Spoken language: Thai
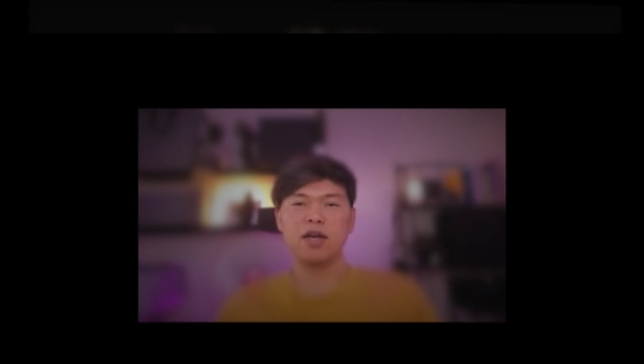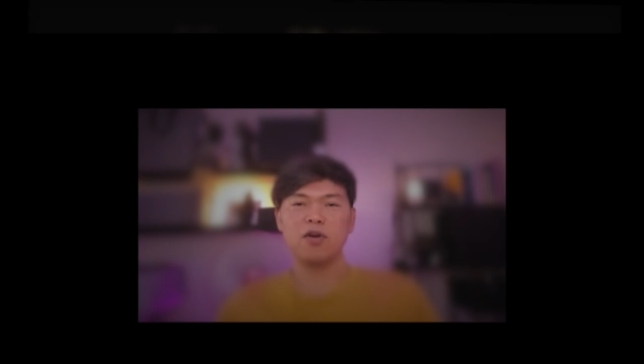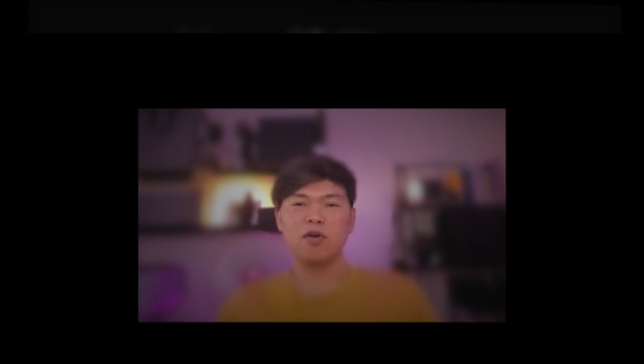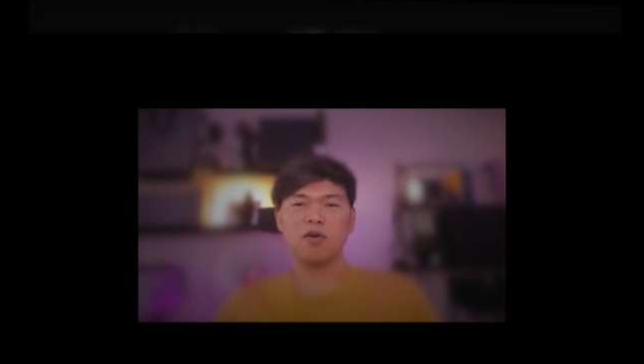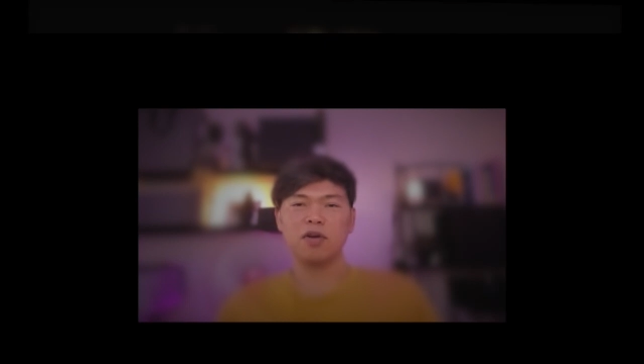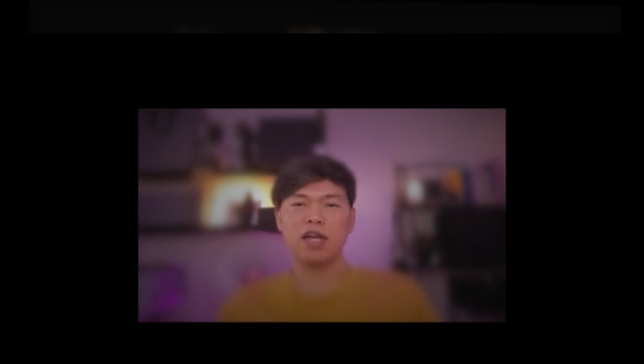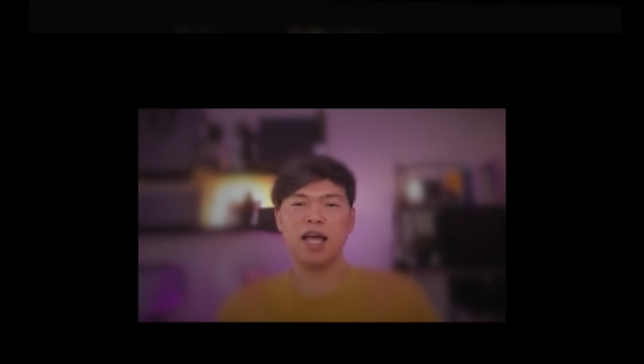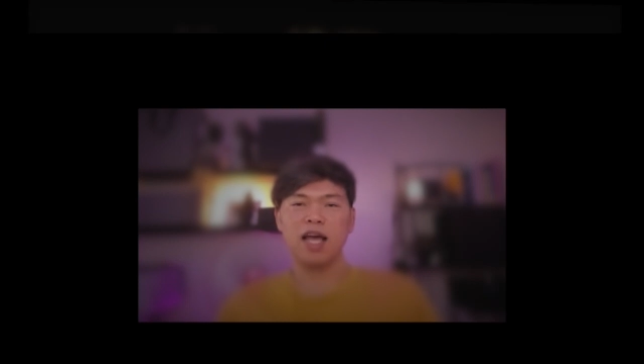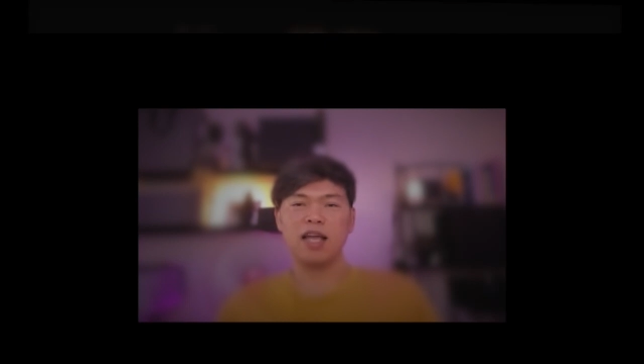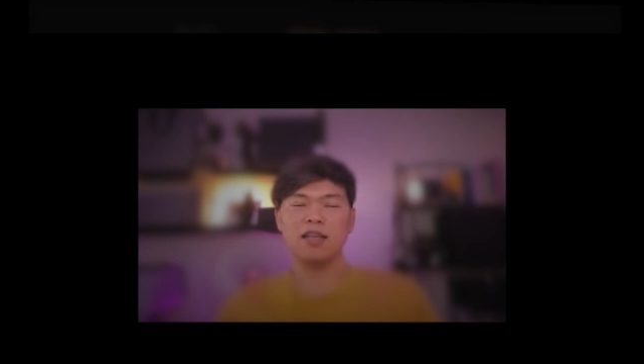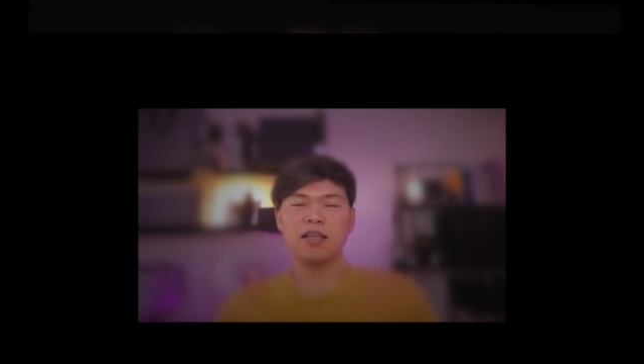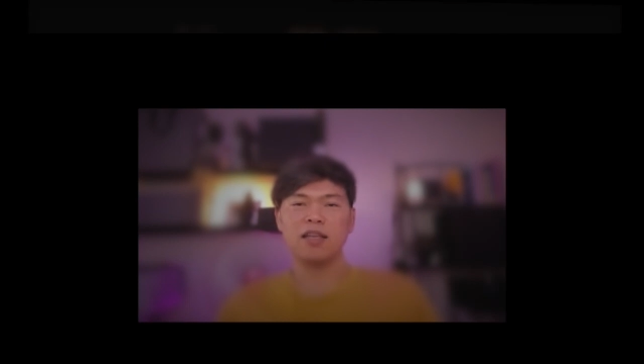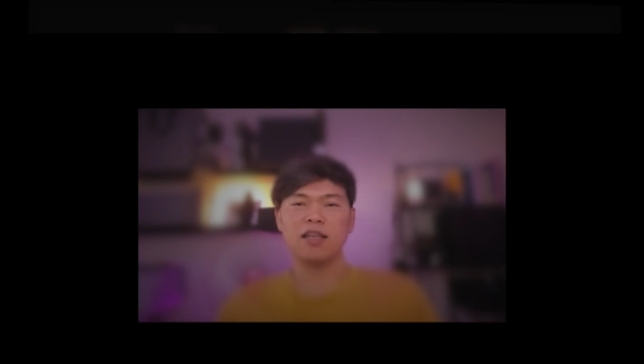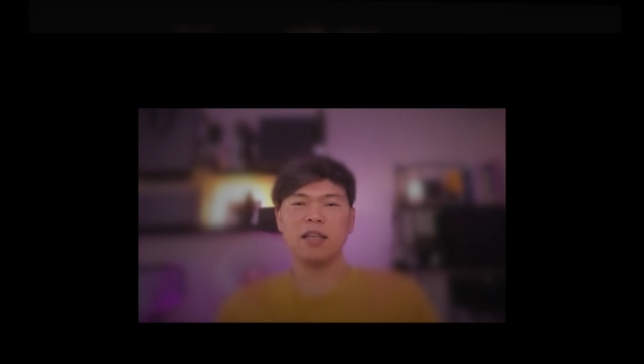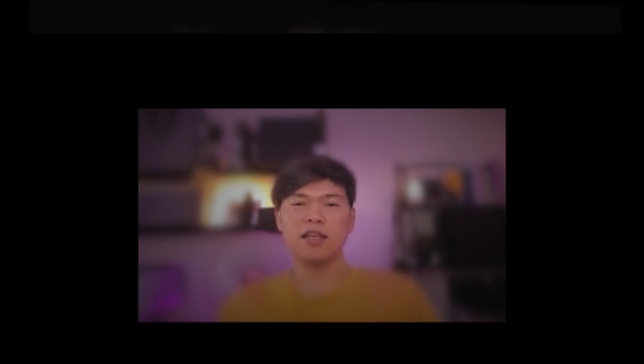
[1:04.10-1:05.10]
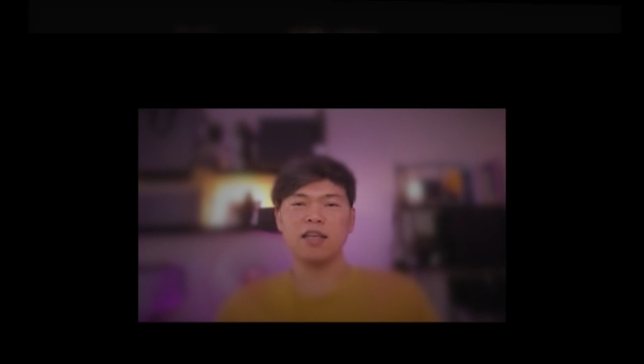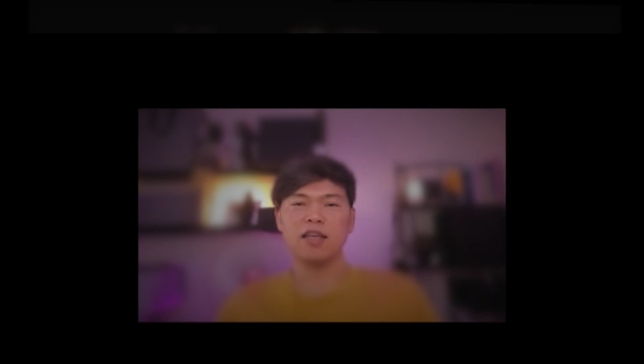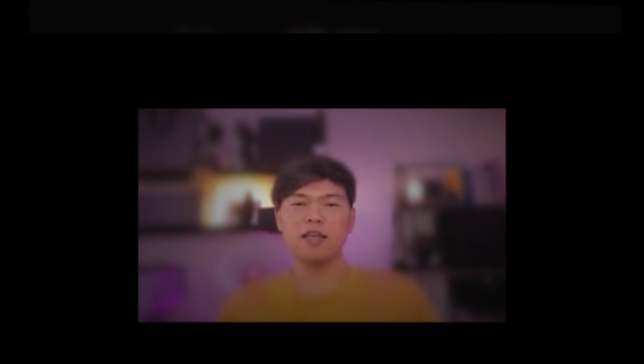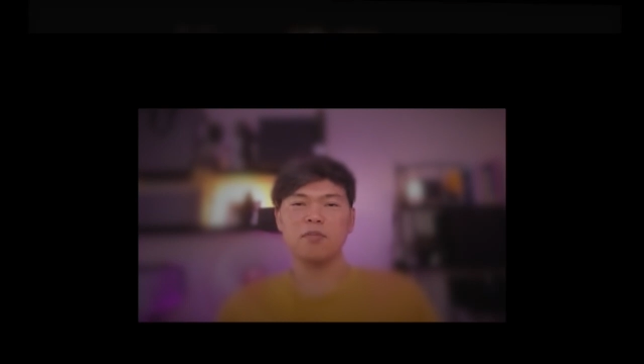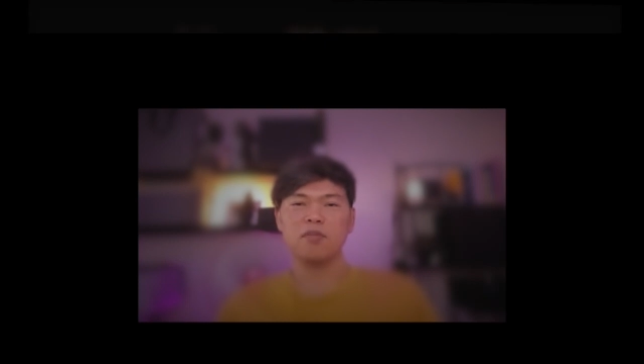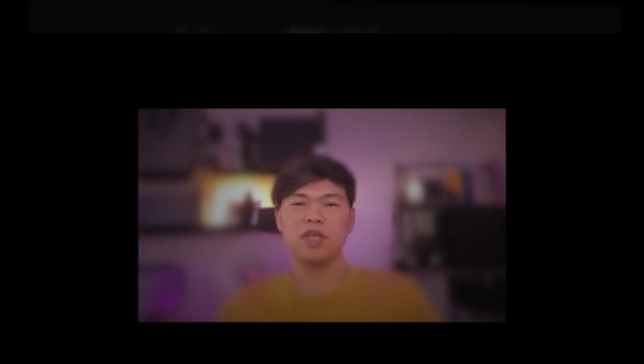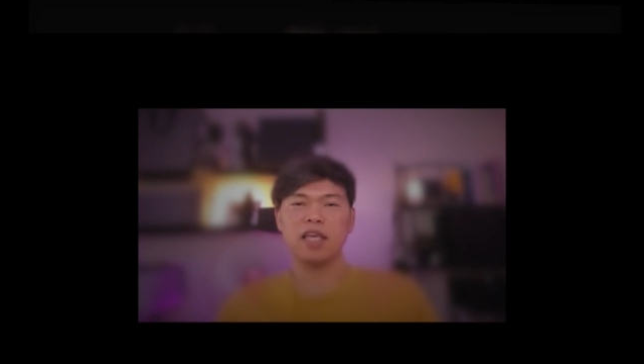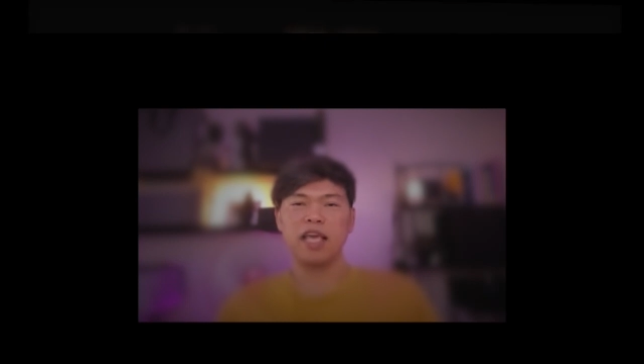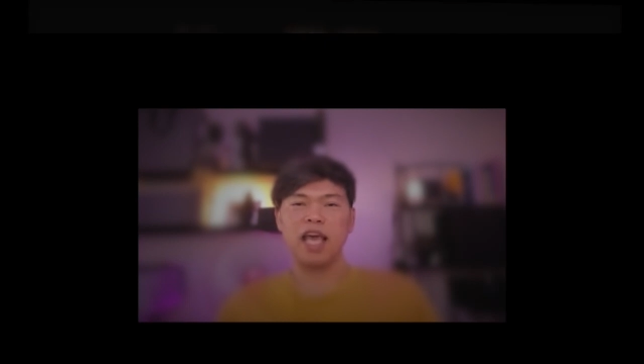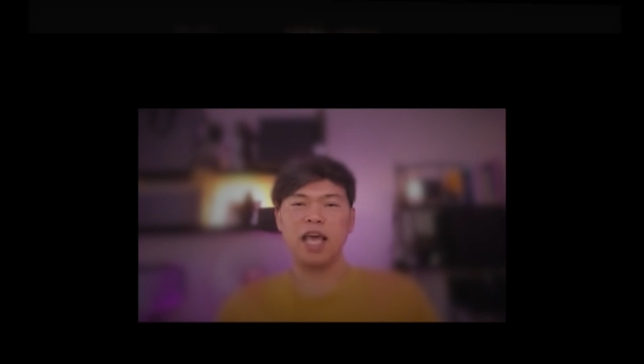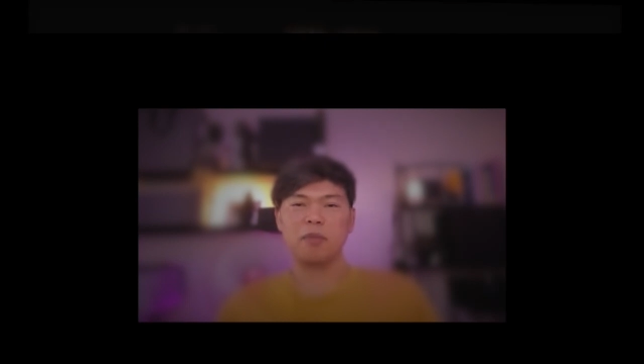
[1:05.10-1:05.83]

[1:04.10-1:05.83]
นของท่านมีแข